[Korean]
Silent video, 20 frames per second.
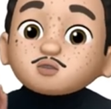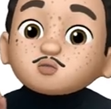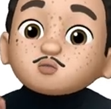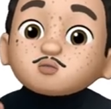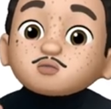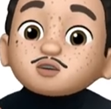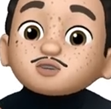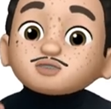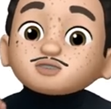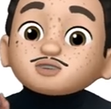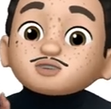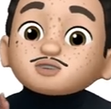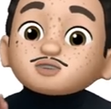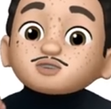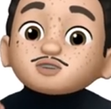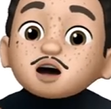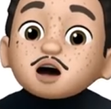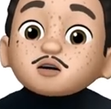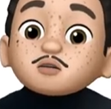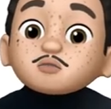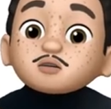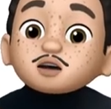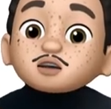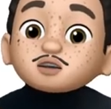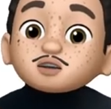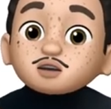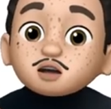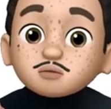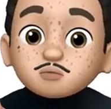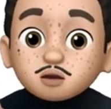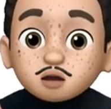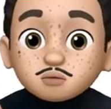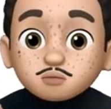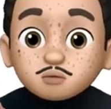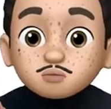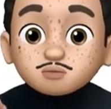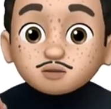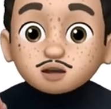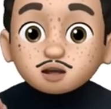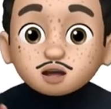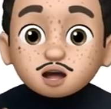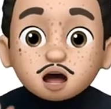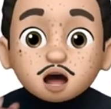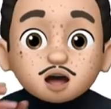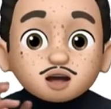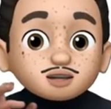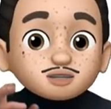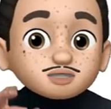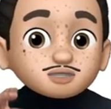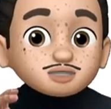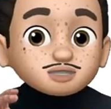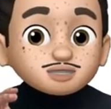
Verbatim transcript: 여기서 따오 같은 경우는 바로 뭡니까?